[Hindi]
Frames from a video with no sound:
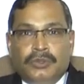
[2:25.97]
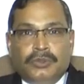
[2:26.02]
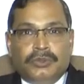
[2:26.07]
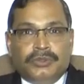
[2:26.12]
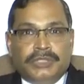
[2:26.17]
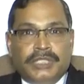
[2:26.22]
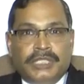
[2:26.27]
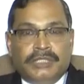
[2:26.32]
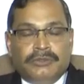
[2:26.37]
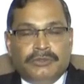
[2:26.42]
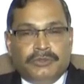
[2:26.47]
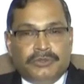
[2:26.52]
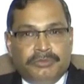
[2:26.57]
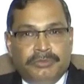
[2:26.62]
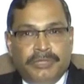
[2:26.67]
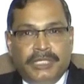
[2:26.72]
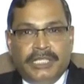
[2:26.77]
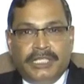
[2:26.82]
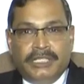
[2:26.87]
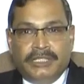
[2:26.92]
उसके
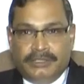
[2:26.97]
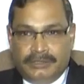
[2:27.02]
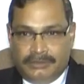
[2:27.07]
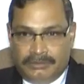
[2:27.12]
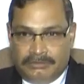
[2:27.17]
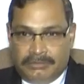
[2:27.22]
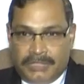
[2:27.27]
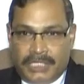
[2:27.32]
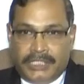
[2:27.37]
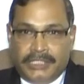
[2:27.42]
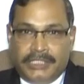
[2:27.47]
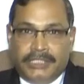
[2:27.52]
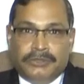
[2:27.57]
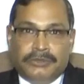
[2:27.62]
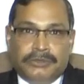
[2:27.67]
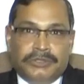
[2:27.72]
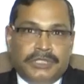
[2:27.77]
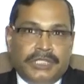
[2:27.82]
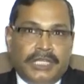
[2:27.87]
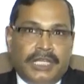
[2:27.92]
उसमें माननीय
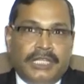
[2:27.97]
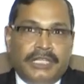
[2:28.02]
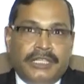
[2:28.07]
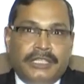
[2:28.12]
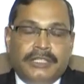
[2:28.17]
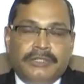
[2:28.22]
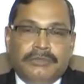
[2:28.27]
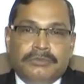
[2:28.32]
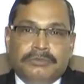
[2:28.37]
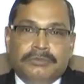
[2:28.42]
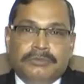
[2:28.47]
उच्च न्यायालय ने